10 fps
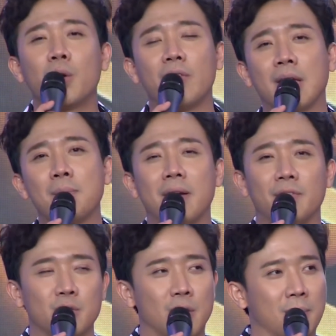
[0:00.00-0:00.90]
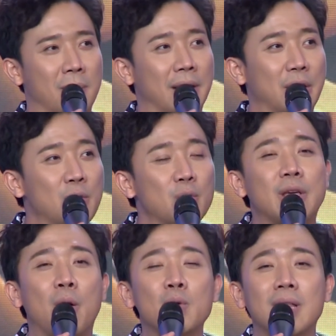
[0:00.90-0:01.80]
Thưa quý vị, cái bài vừa rồi là bài Yêu
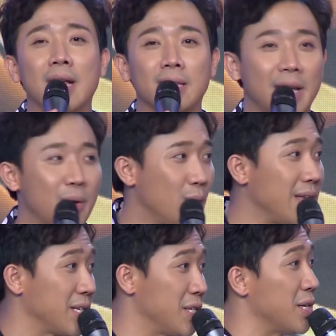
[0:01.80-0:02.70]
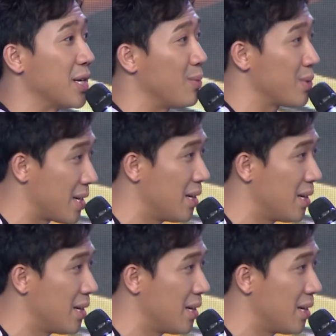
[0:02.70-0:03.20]
Dấu Tan Theo của nhạc sĩ Trịnh Công